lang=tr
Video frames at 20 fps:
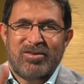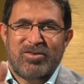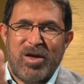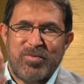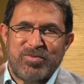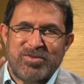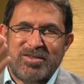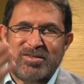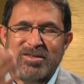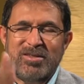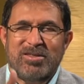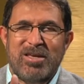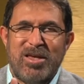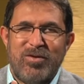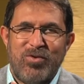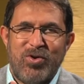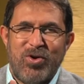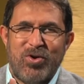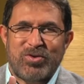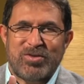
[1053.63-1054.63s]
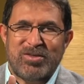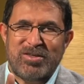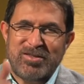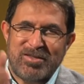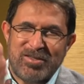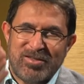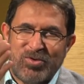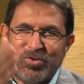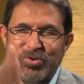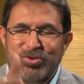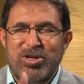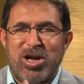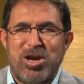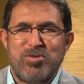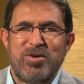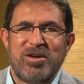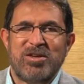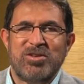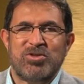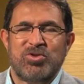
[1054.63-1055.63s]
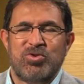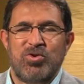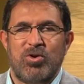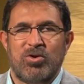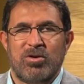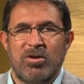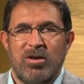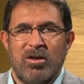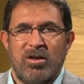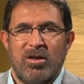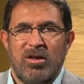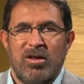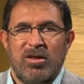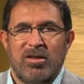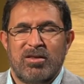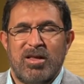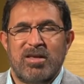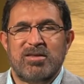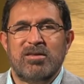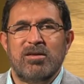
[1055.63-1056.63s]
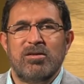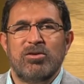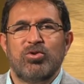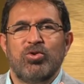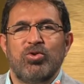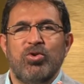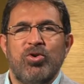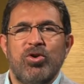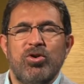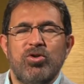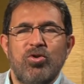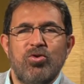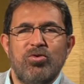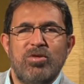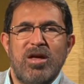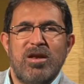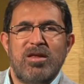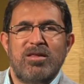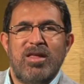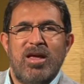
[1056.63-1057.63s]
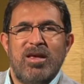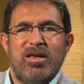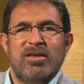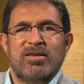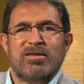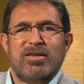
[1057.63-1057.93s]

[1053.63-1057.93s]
Rab sizi seviyor, sizi kurtarmak istiyor. Nasıl Nuh'un günlerinde